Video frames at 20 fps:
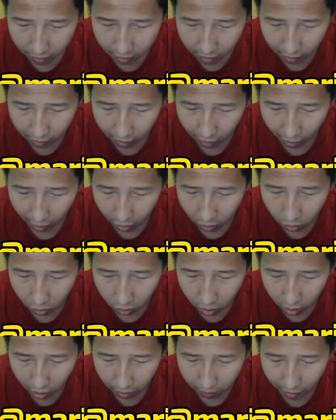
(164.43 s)
Jangan terlalu
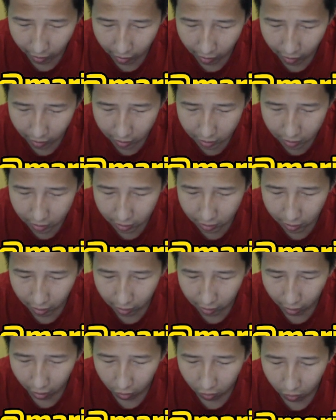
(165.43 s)
kelebihan guys. Jangan
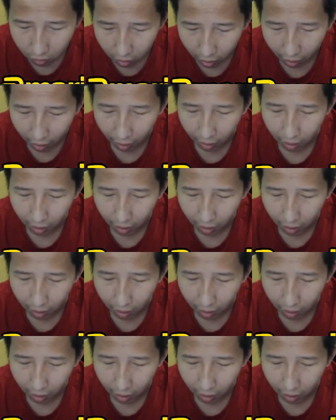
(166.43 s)
terlalu. Nah.